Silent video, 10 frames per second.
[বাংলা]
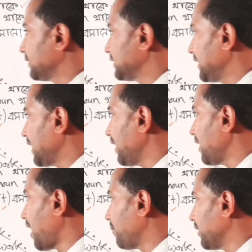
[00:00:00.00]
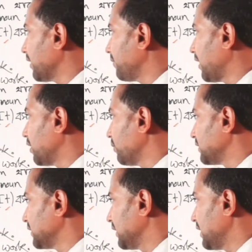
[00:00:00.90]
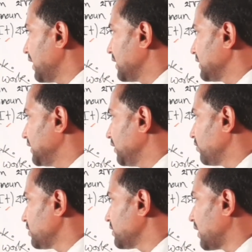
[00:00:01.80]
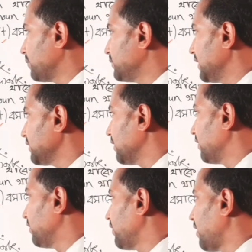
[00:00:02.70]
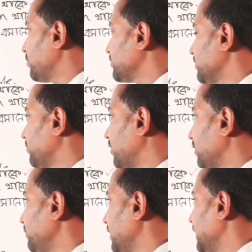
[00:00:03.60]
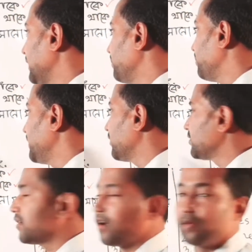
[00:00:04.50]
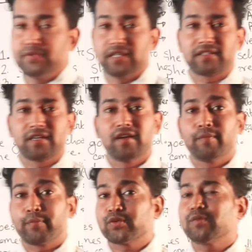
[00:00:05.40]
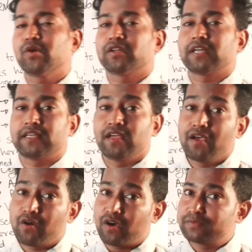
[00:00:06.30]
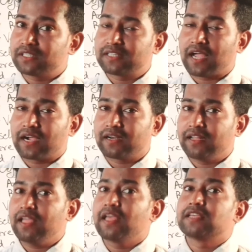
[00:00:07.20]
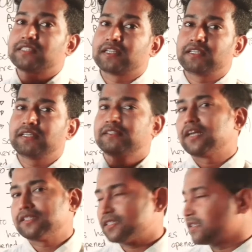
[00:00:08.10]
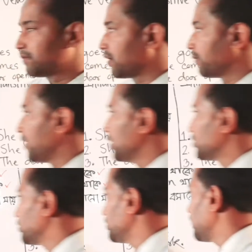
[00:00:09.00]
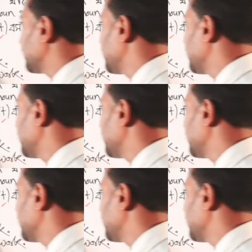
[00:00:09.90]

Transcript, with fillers: সে আমাকে ভালোবাসে শি হচ্ছে সাবজেক্ট লাভ হচ্ছে ভার্ব মি হচ্ছে অবজেক্ট প্রথম কথাই অবজেক্ট থাকলে সেটি ট্রানজেটিভ ভার্ব সুতরাং